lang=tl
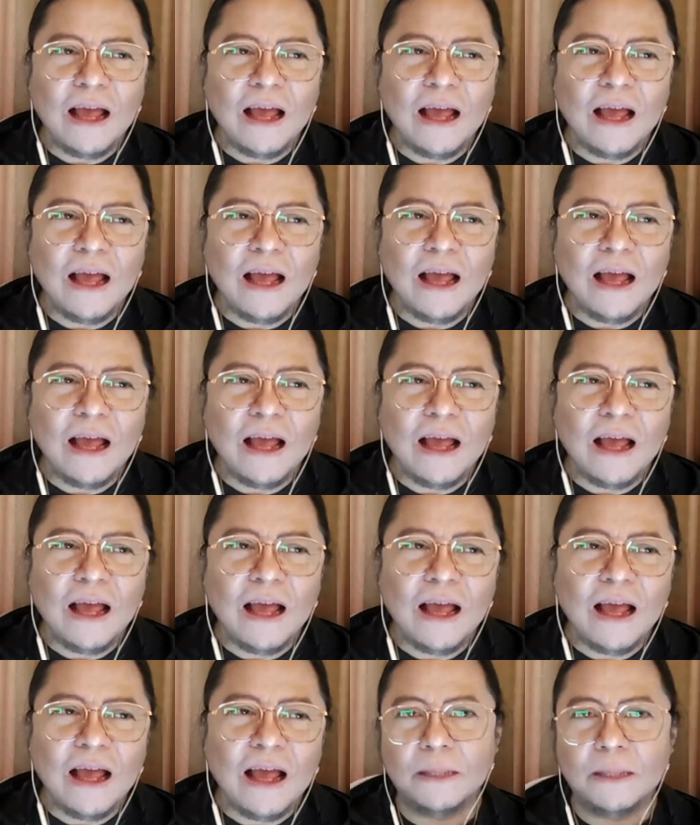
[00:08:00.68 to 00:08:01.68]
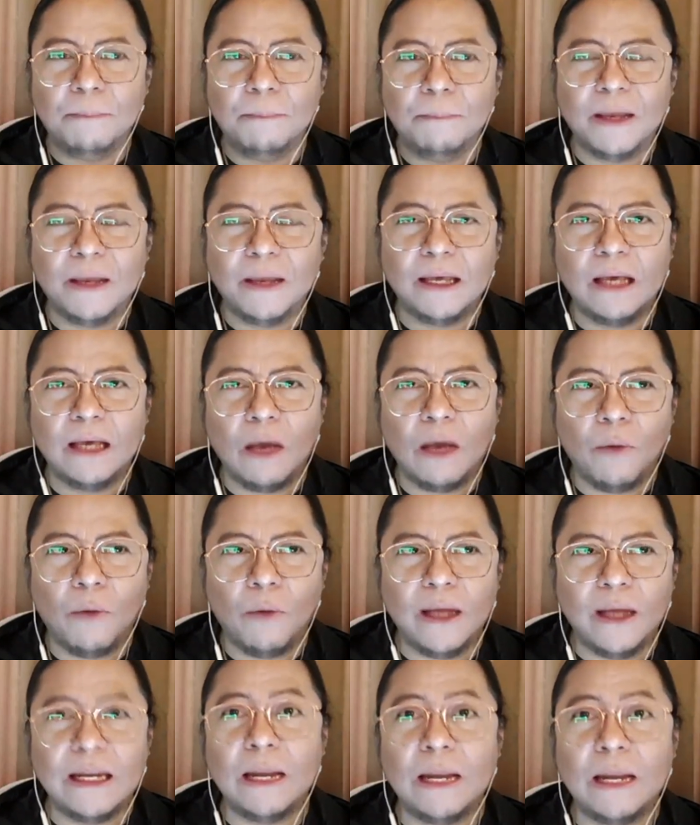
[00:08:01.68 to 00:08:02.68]
na nga silang physical na body. Pag
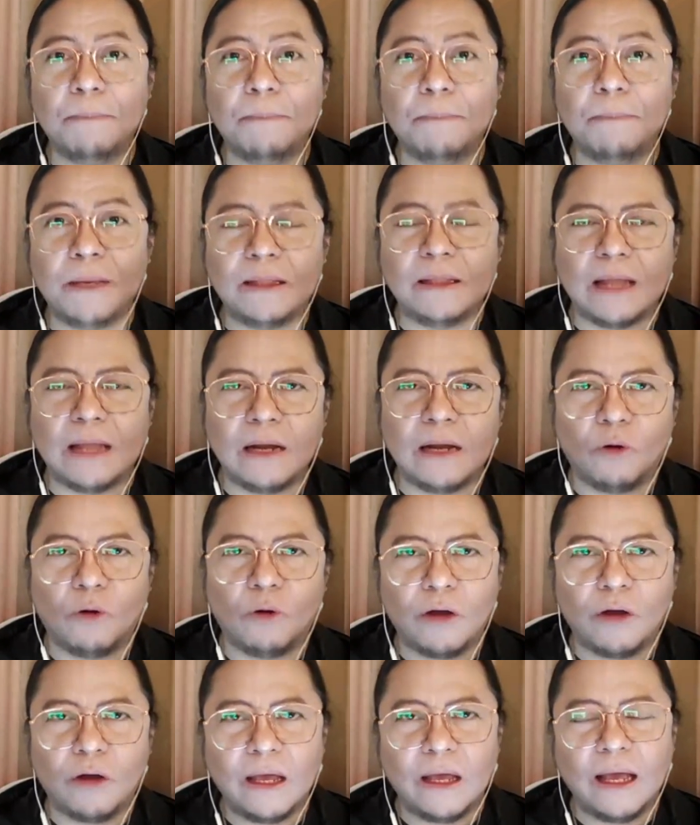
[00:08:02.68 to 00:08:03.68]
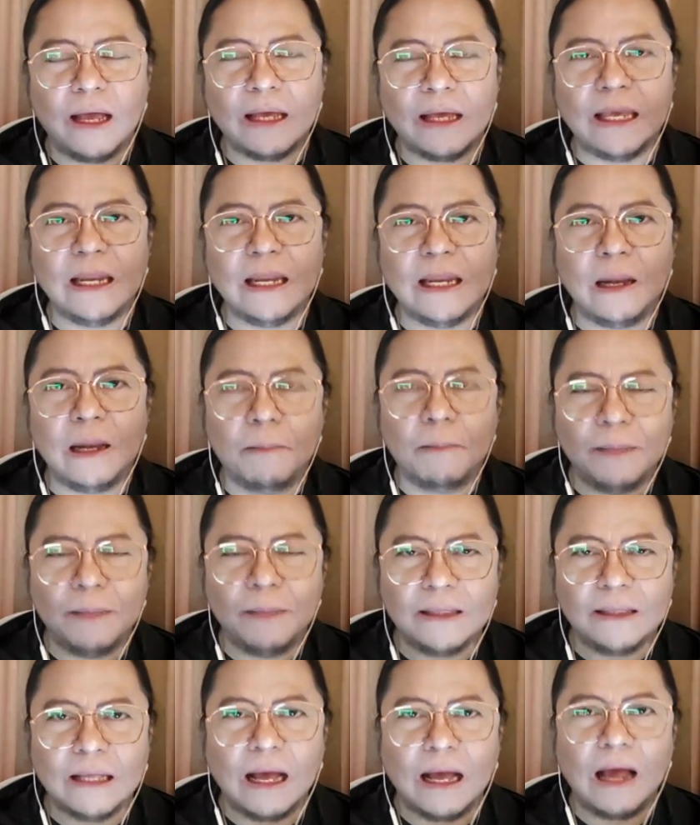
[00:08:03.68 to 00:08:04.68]
ikaw ay nilapitan or kaya
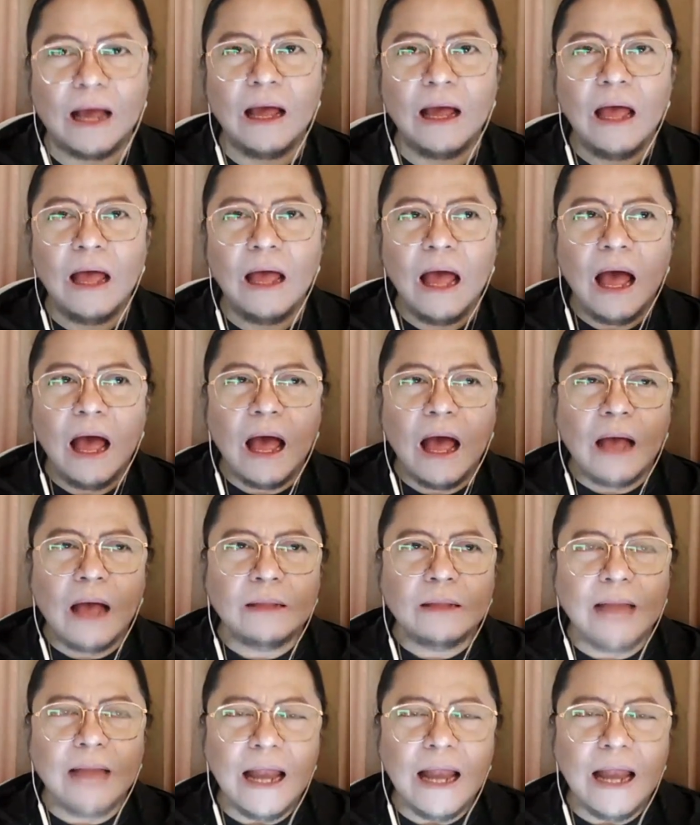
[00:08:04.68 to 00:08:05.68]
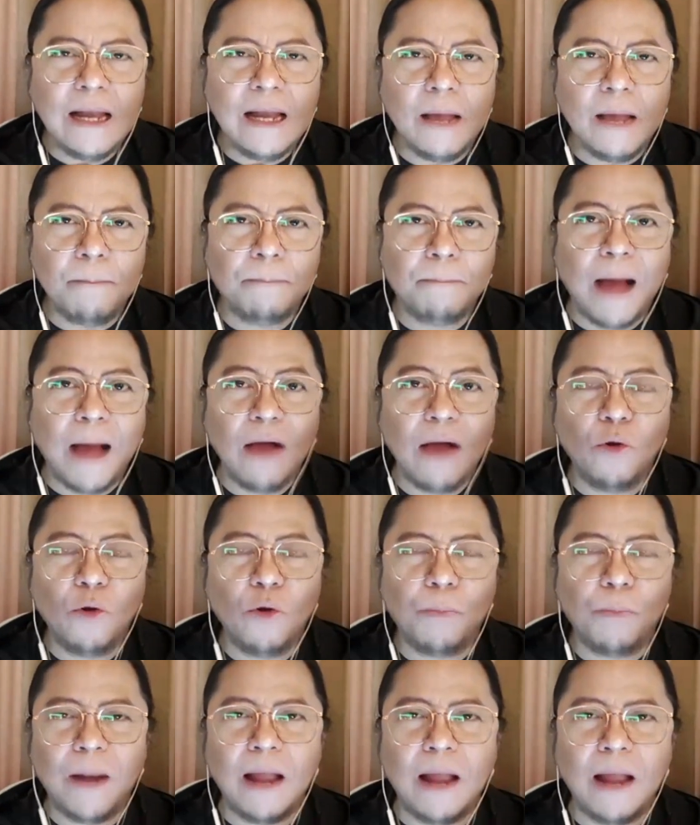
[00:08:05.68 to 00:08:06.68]
kinalabit ka, dahil nga
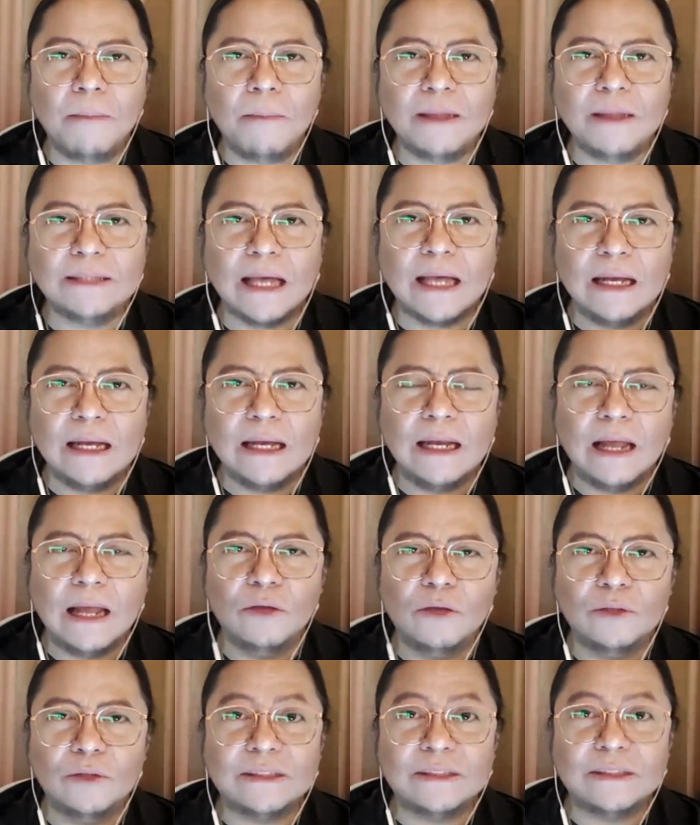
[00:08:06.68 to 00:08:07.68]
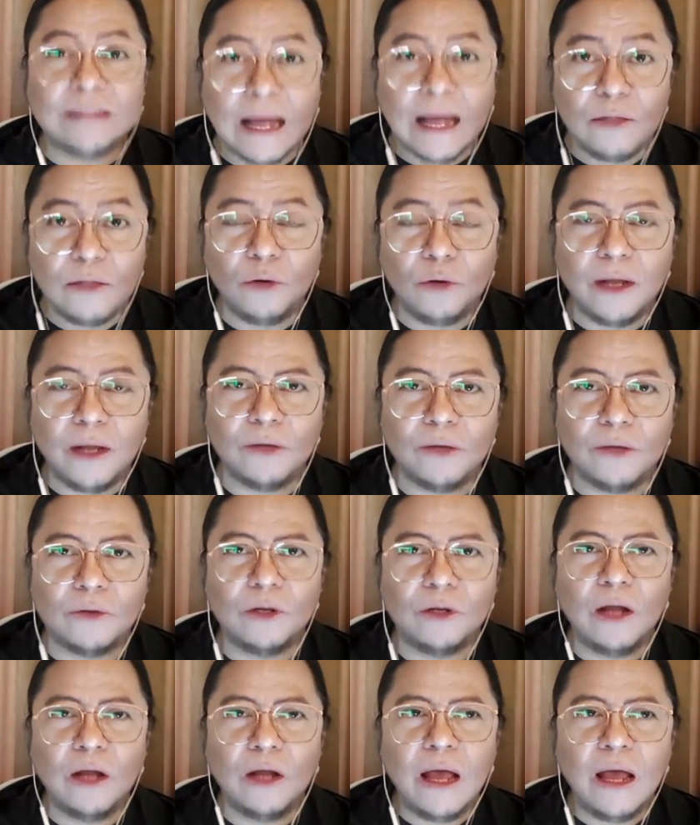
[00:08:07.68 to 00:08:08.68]
bago pa lamang sa kanila yung estado
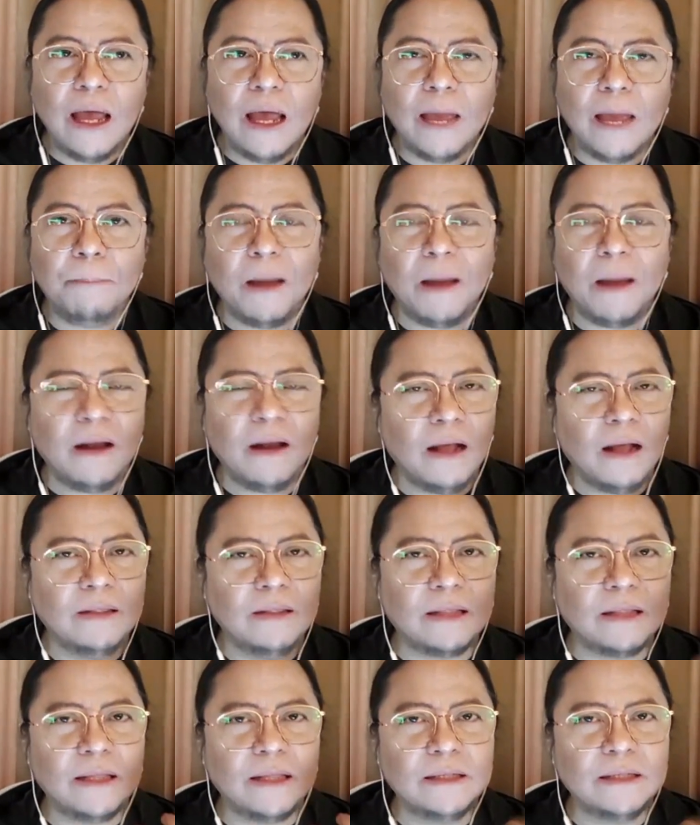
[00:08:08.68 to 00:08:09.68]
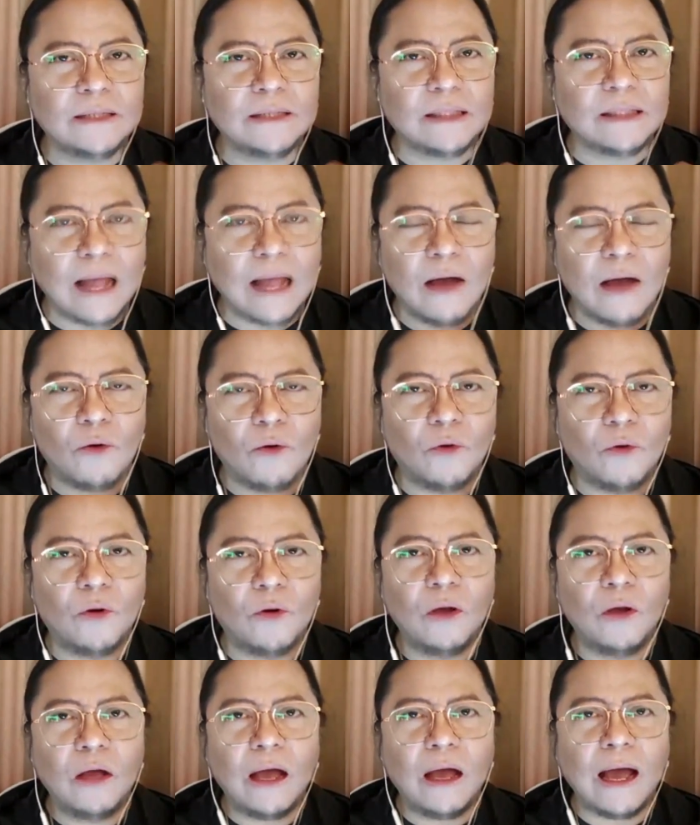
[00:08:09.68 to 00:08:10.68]
na yon, eh parang ang dating sa
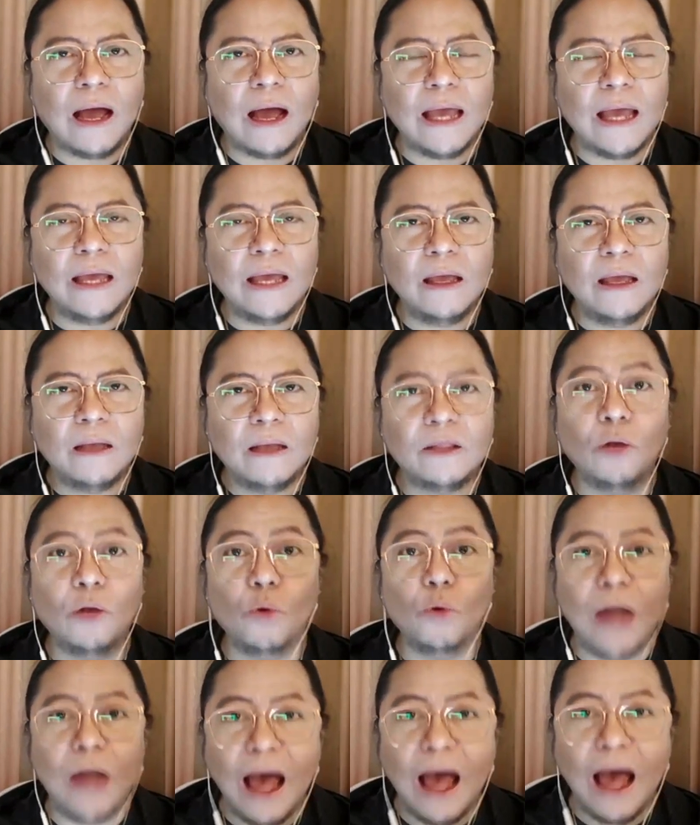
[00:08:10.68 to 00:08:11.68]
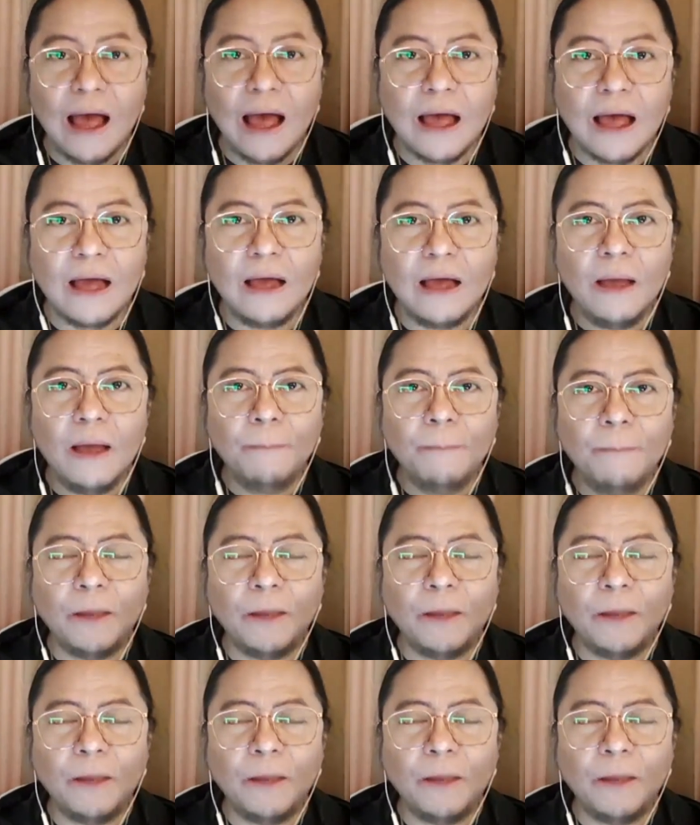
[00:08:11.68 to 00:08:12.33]
tao ay tinulak